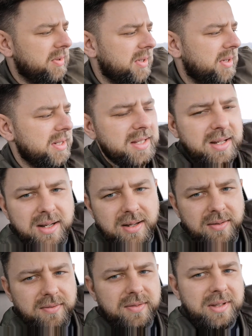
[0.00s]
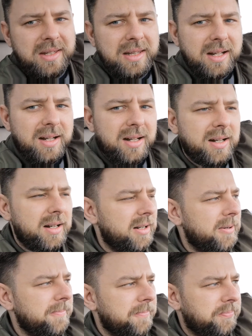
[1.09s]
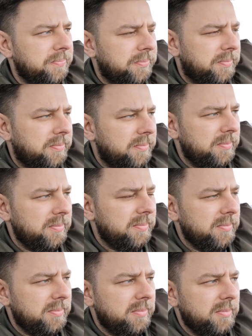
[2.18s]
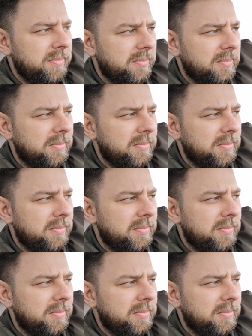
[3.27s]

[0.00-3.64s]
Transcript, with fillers: to jest wina mm,